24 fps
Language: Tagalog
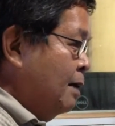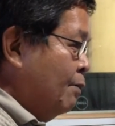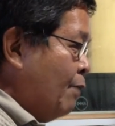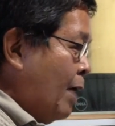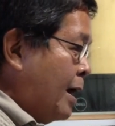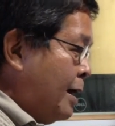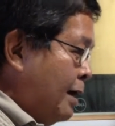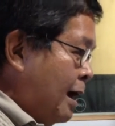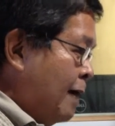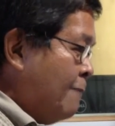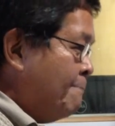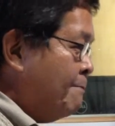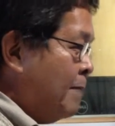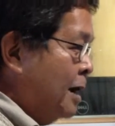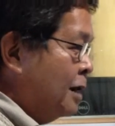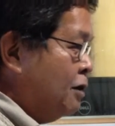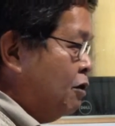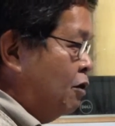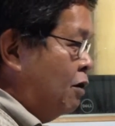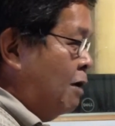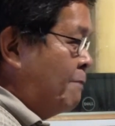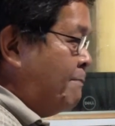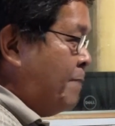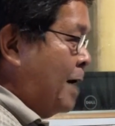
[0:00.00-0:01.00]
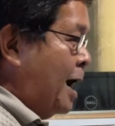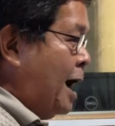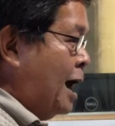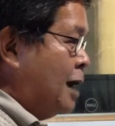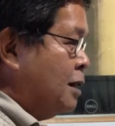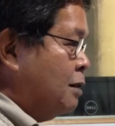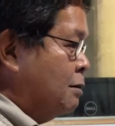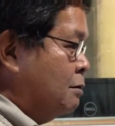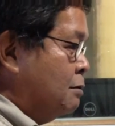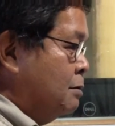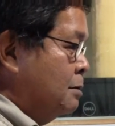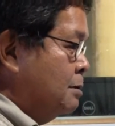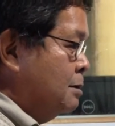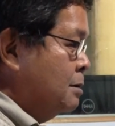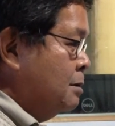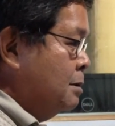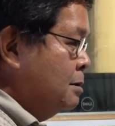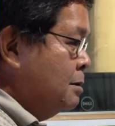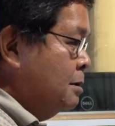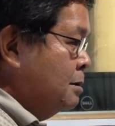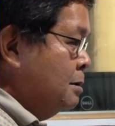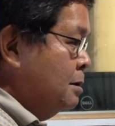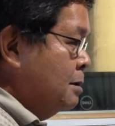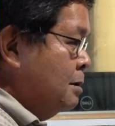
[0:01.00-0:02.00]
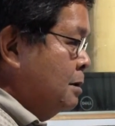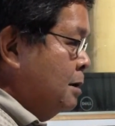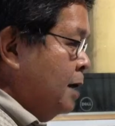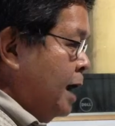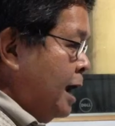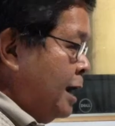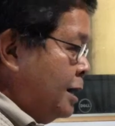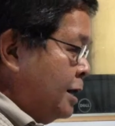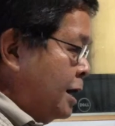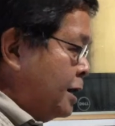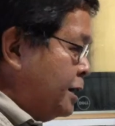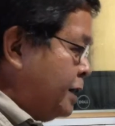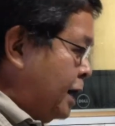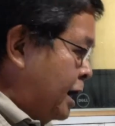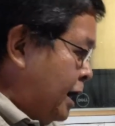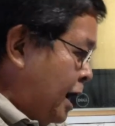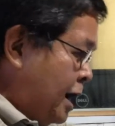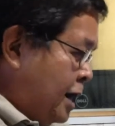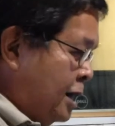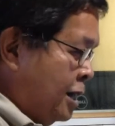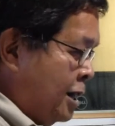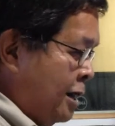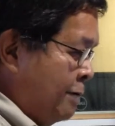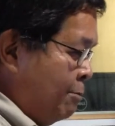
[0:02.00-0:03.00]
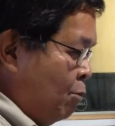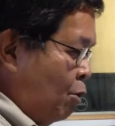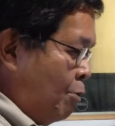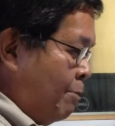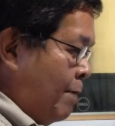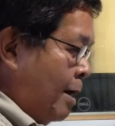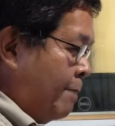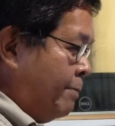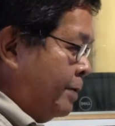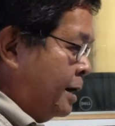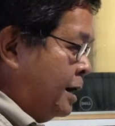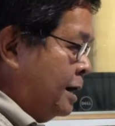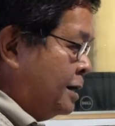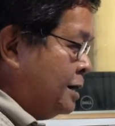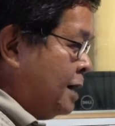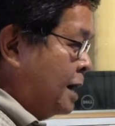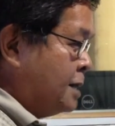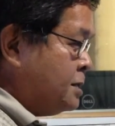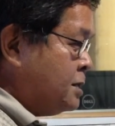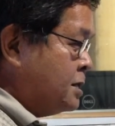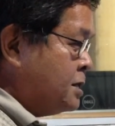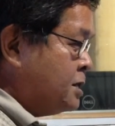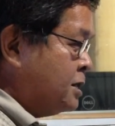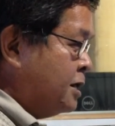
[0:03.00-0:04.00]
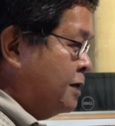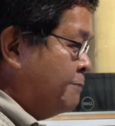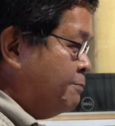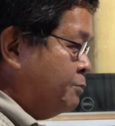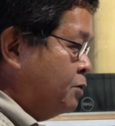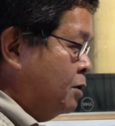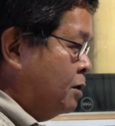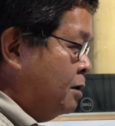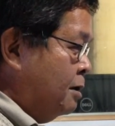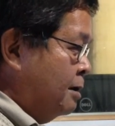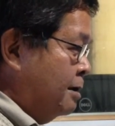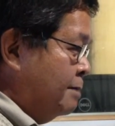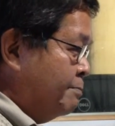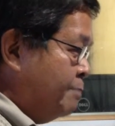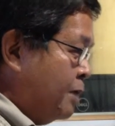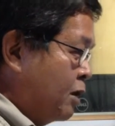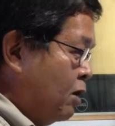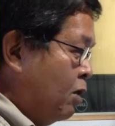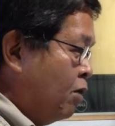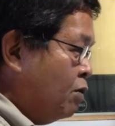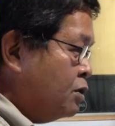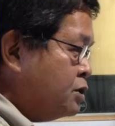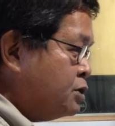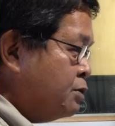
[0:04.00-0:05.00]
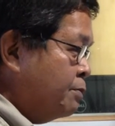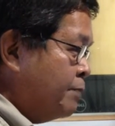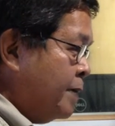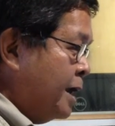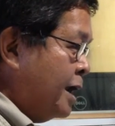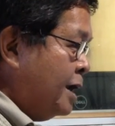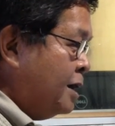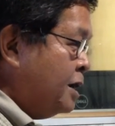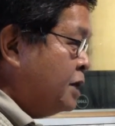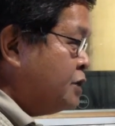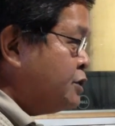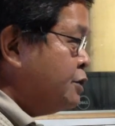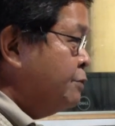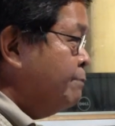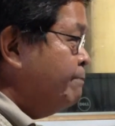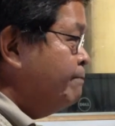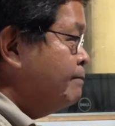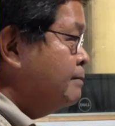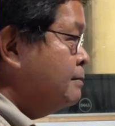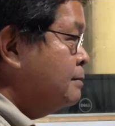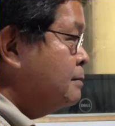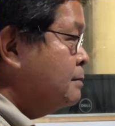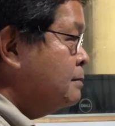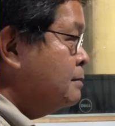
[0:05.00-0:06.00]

why nga hambal ko nga pagano anything nga hindi mo makita sa scripture belongs to paganism